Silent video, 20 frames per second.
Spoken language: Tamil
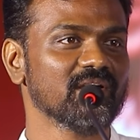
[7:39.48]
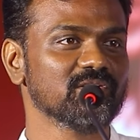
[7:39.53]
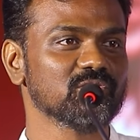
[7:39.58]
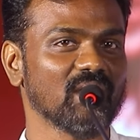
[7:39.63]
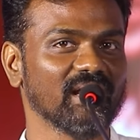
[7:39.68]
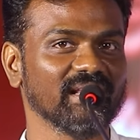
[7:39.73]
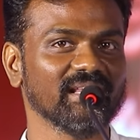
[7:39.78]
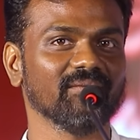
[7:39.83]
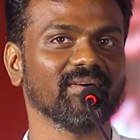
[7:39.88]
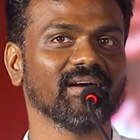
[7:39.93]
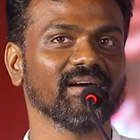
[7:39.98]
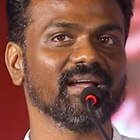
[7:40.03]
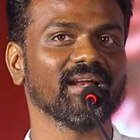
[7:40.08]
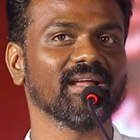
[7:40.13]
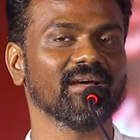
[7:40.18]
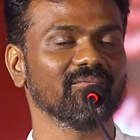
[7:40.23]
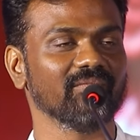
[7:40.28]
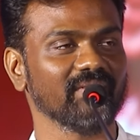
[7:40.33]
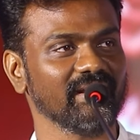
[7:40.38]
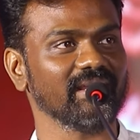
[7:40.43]
ஸோ அந்த வகையில்
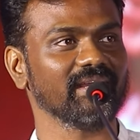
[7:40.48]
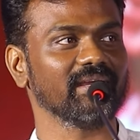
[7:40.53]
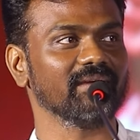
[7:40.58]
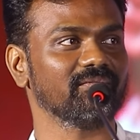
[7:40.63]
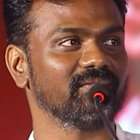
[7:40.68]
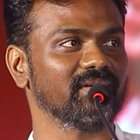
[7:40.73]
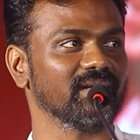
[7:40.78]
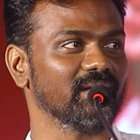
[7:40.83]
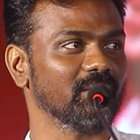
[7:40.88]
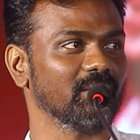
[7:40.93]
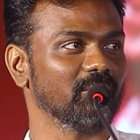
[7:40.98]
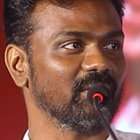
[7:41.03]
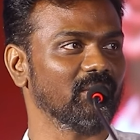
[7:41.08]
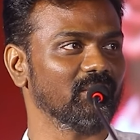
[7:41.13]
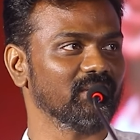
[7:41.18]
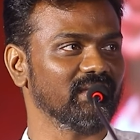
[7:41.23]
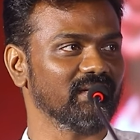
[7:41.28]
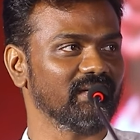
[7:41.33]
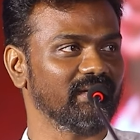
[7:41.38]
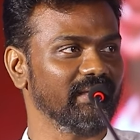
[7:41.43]
ஐம் வெரி கிஃப்டட்
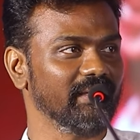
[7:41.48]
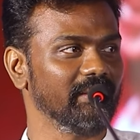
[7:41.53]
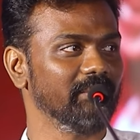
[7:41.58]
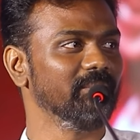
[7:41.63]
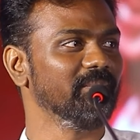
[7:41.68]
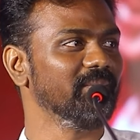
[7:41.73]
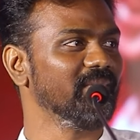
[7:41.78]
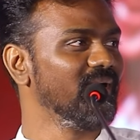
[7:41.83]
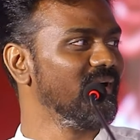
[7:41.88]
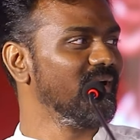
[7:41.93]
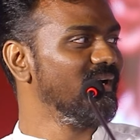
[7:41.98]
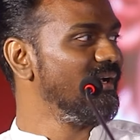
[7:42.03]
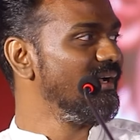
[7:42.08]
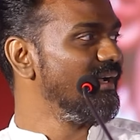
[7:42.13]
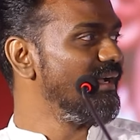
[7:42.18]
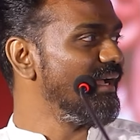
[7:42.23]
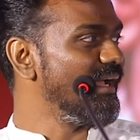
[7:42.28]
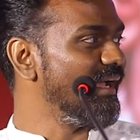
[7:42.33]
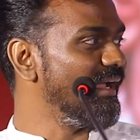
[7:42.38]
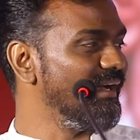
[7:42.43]
அபவுட் த டீம்
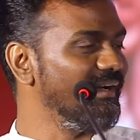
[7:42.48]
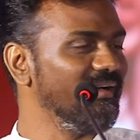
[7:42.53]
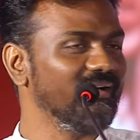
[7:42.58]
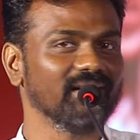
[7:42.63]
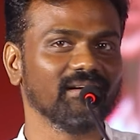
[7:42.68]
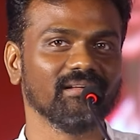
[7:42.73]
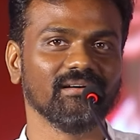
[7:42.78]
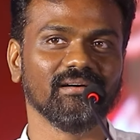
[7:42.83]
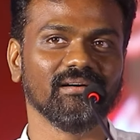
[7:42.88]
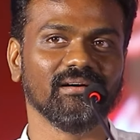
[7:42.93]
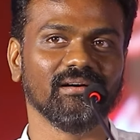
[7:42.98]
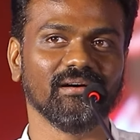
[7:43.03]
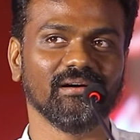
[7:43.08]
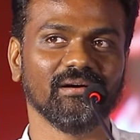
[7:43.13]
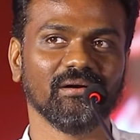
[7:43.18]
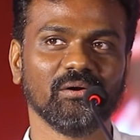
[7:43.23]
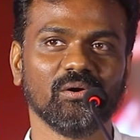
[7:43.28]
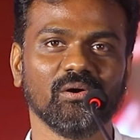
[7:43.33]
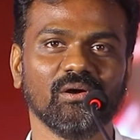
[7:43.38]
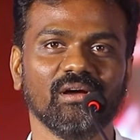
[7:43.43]
அண்ட் uh,
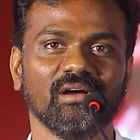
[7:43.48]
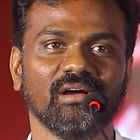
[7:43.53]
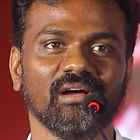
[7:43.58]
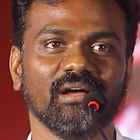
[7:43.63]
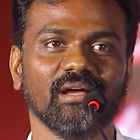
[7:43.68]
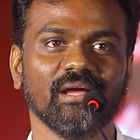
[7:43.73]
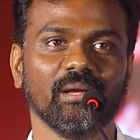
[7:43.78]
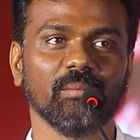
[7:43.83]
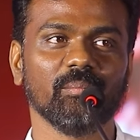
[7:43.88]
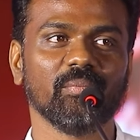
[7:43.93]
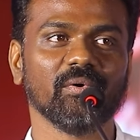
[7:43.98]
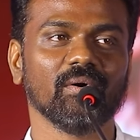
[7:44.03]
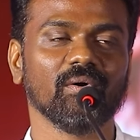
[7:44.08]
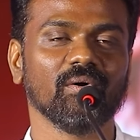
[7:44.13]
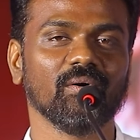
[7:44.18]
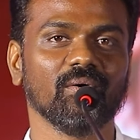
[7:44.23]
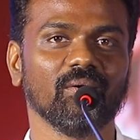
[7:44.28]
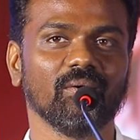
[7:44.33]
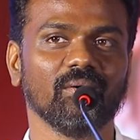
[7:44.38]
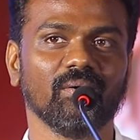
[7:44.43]
இப்போது
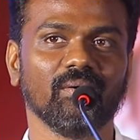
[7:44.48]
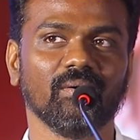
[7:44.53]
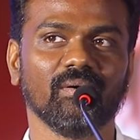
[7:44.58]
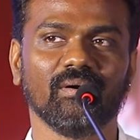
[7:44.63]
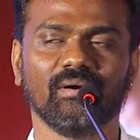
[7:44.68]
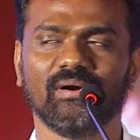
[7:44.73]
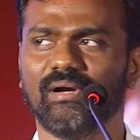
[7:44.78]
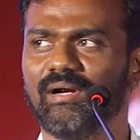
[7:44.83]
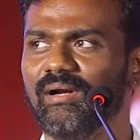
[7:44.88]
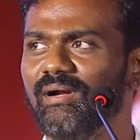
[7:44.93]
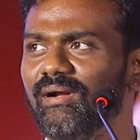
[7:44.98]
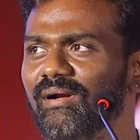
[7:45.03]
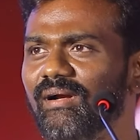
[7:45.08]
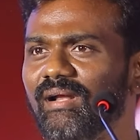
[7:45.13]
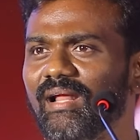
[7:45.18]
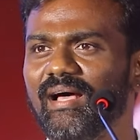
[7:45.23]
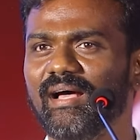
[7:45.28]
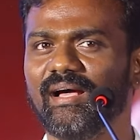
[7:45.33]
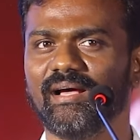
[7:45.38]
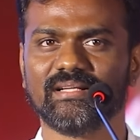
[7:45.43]

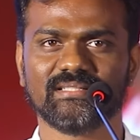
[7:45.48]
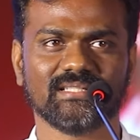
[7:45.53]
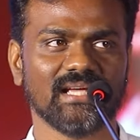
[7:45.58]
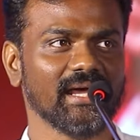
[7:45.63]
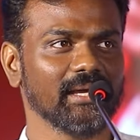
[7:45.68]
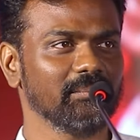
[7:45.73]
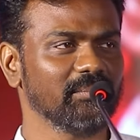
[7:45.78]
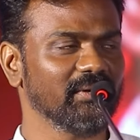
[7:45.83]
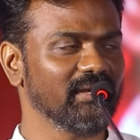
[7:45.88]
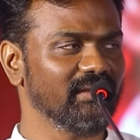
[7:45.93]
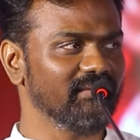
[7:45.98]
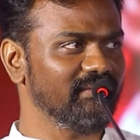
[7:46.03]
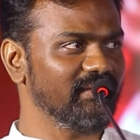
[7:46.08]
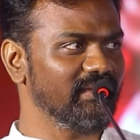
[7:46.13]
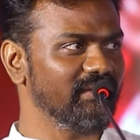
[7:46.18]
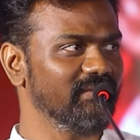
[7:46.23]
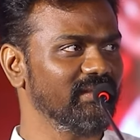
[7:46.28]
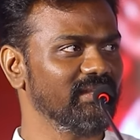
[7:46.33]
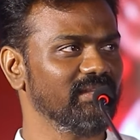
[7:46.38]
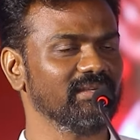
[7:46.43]
நான் சாய் பல்லவி
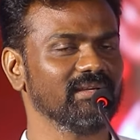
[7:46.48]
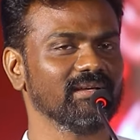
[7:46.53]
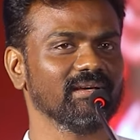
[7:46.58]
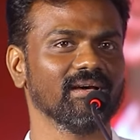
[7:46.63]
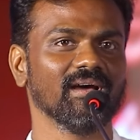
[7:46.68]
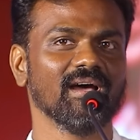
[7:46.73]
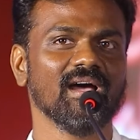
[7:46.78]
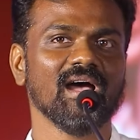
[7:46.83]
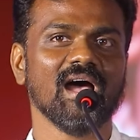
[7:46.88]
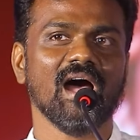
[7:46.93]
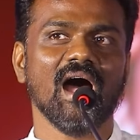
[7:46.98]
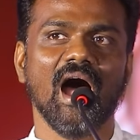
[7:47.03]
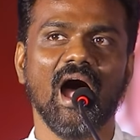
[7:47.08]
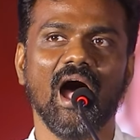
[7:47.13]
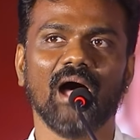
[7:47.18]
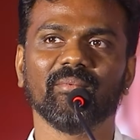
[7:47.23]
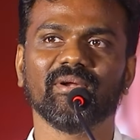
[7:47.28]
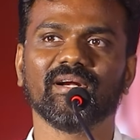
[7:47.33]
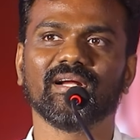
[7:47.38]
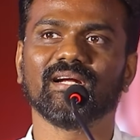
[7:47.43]
வந்து
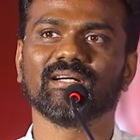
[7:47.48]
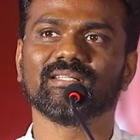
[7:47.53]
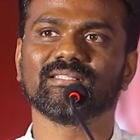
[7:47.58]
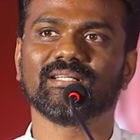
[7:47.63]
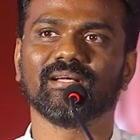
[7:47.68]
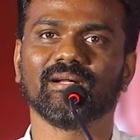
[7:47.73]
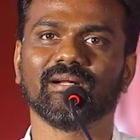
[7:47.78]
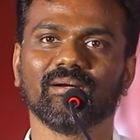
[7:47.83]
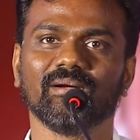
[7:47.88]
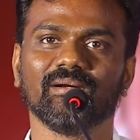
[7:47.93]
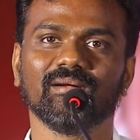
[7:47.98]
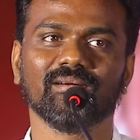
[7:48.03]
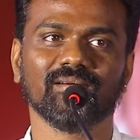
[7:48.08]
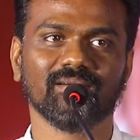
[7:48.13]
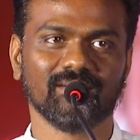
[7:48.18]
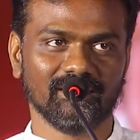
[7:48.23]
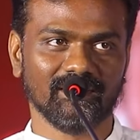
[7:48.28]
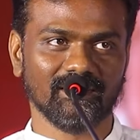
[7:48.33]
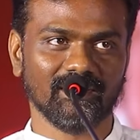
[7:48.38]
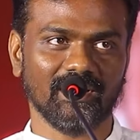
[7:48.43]
ஆமிர்கான் சார்
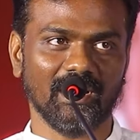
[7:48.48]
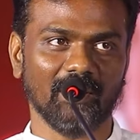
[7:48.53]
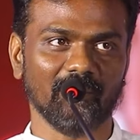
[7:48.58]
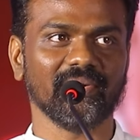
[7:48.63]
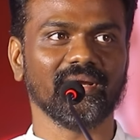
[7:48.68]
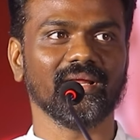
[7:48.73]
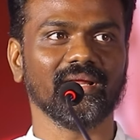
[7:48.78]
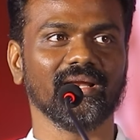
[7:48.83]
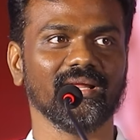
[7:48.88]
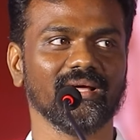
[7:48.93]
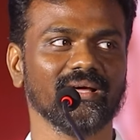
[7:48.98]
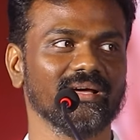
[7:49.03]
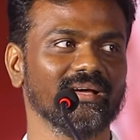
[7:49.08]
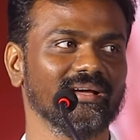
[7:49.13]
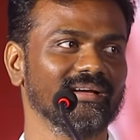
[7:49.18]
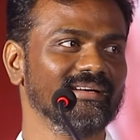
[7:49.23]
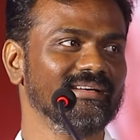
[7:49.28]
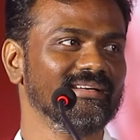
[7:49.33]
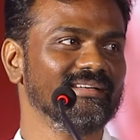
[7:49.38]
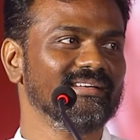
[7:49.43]
கம்பெனியில்
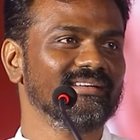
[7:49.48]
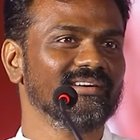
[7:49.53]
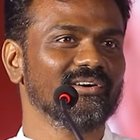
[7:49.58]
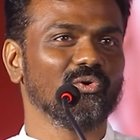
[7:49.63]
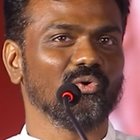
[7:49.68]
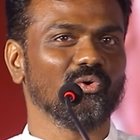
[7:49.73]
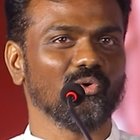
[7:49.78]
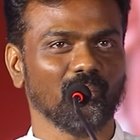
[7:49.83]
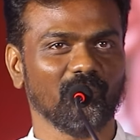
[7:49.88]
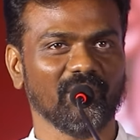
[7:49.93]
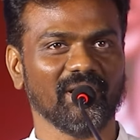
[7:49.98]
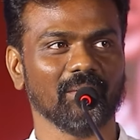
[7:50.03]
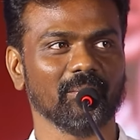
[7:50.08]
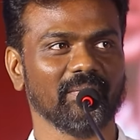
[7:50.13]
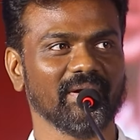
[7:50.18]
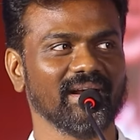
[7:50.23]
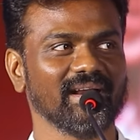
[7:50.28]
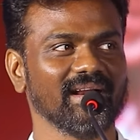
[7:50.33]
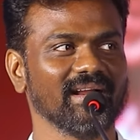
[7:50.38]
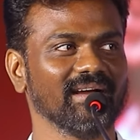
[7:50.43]
ஒரு படம்
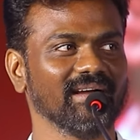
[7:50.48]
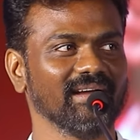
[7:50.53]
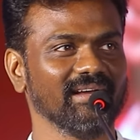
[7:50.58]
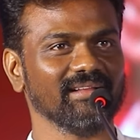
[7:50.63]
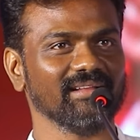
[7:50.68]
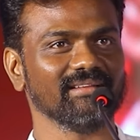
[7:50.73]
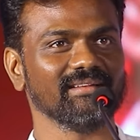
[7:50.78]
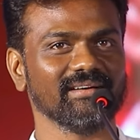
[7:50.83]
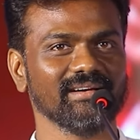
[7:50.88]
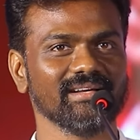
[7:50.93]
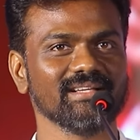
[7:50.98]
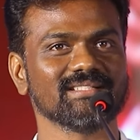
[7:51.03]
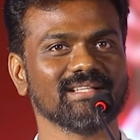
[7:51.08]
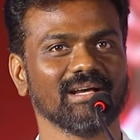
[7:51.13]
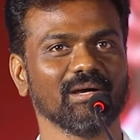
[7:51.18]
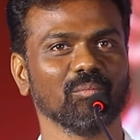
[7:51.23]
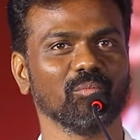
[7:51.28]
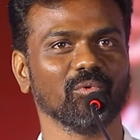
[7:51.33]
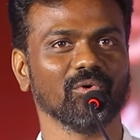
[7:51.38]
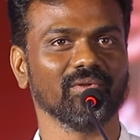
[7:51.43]
பண்ணுறாங்க அது ரிலீஸ்
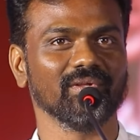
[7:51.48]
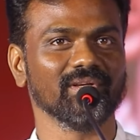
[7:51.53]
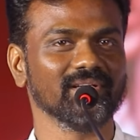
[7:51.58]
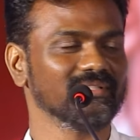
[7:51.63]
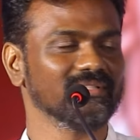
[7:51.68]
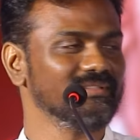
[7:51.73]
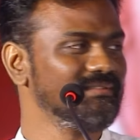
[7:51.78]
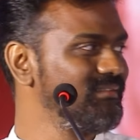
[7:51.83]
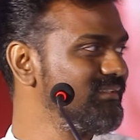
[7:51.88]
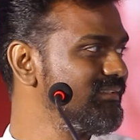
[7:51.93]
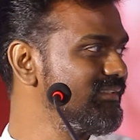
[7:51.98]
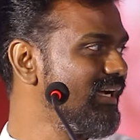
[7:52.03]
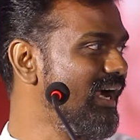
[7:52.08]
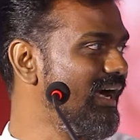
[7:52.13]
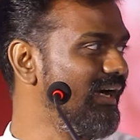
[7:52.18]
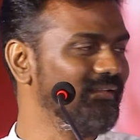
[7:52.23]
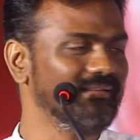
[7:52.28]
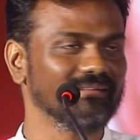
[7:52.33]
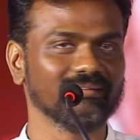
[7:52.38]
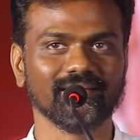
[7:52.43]
ஆக போகுது
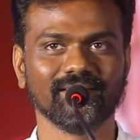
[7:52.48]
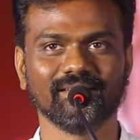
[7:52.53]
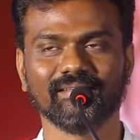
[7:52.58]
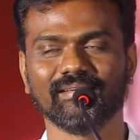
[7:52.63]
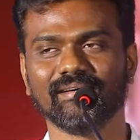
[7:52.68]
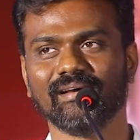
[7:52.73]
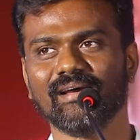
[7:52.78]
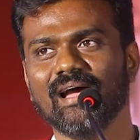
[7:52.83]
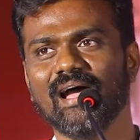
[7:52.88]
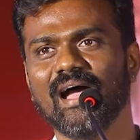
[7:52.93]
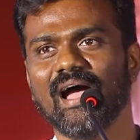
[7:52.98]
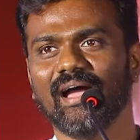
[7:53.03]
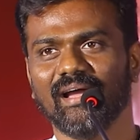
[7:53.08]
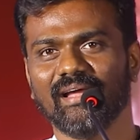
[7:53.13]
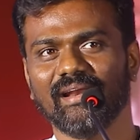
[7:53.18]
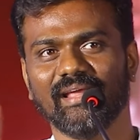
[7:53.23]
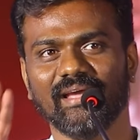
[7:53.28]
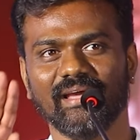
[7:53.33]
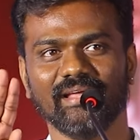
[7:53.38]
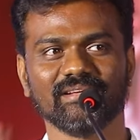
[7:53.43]
அடுத்தது
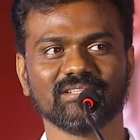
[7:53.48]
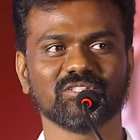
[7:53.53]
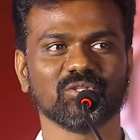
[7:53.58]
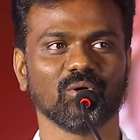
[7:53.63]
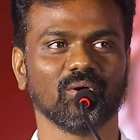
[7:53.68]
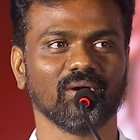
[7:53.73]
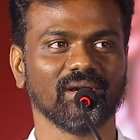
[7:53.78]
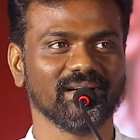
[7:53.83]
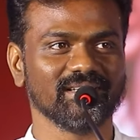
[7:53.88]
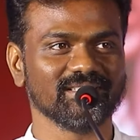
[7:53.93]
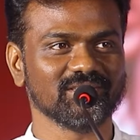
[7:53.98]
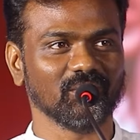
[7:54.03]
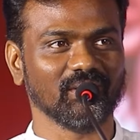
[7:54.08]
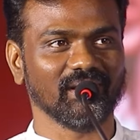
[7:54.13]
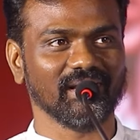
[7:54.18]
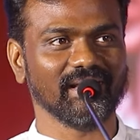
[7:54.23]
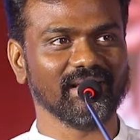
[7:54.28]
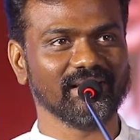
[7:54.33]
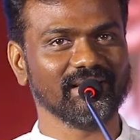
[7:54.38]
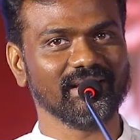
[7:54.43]
இல்லை எதுக்கு சொல்கிறேன்னு
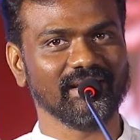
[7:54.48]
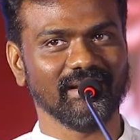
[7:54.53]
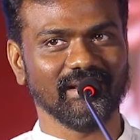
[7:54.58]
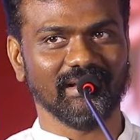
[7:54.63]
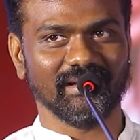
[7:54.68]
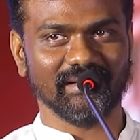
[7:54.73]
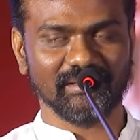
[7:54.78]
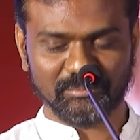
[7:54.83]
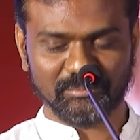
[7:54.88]
சொல்கிறேன் ஹிந்தியில்